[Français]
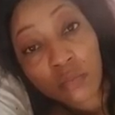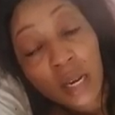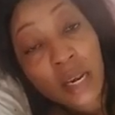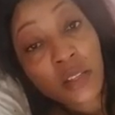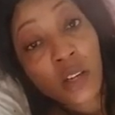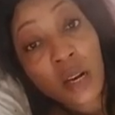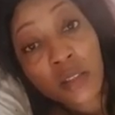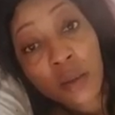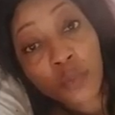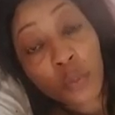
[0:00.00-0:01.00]
La laitière
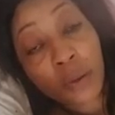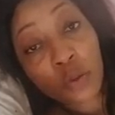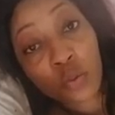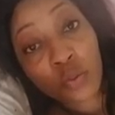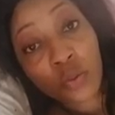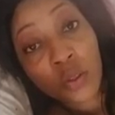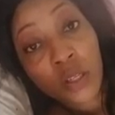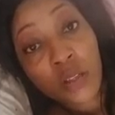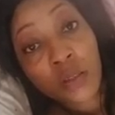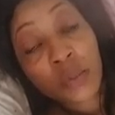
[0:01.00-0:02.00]
n'accepte pas tout.
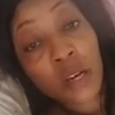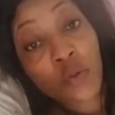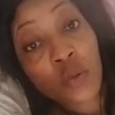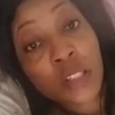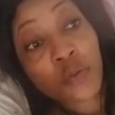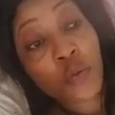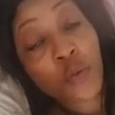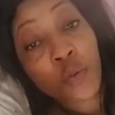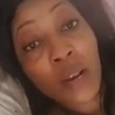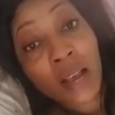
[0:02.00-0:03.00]
C'est pour ça que vous, vous
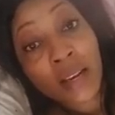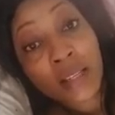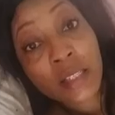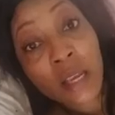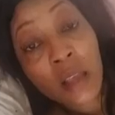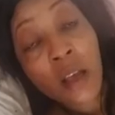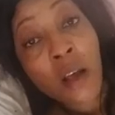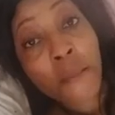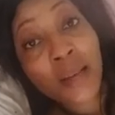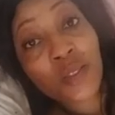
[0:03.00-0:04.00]
fuyez la laitière.
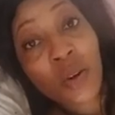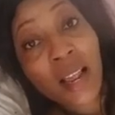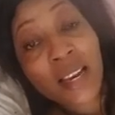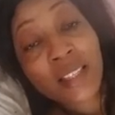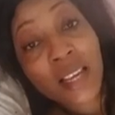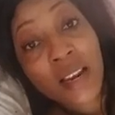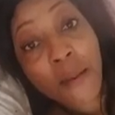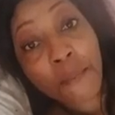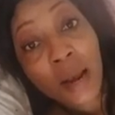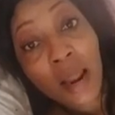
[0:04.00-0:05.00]
Parce que la laitière
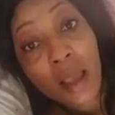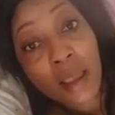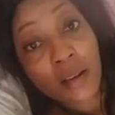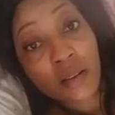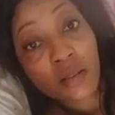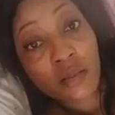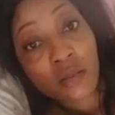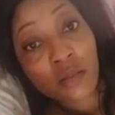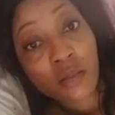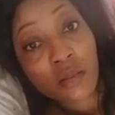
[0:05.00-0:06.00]
n'aime pas la haine.
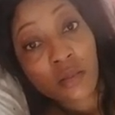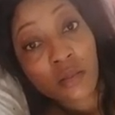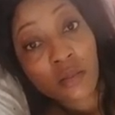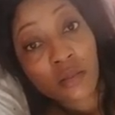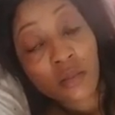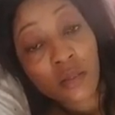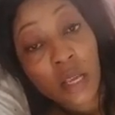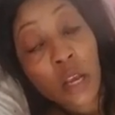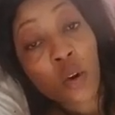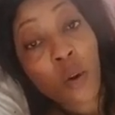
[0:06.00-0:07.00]

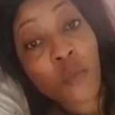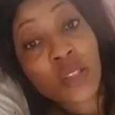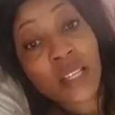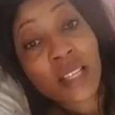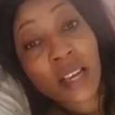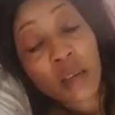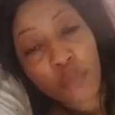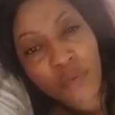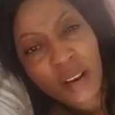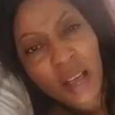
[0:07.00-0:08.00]
Et comme vous êtes derrière
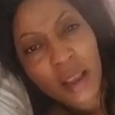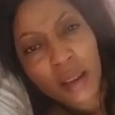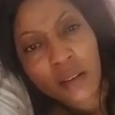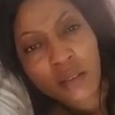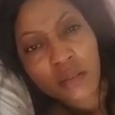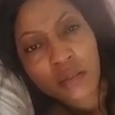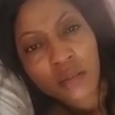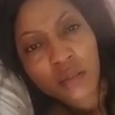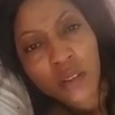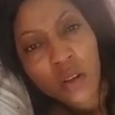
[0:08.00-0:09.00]
pour faire la haine,
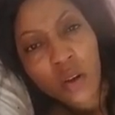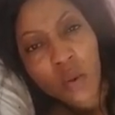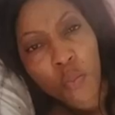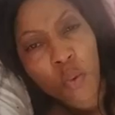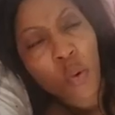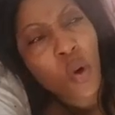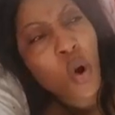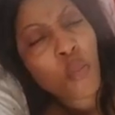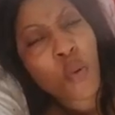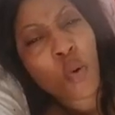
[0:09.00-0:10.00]
pour,
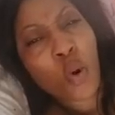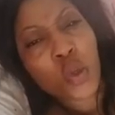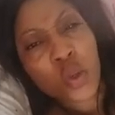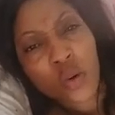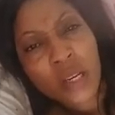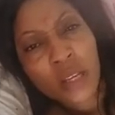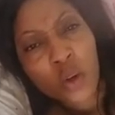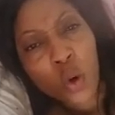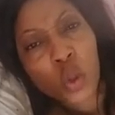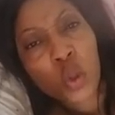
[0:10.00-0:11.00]
pour
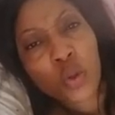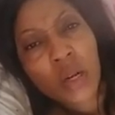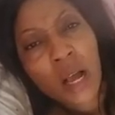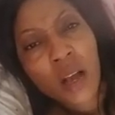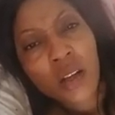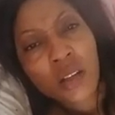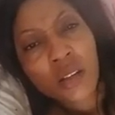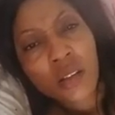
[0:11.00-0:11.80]
cautionner, aujourd'hui là,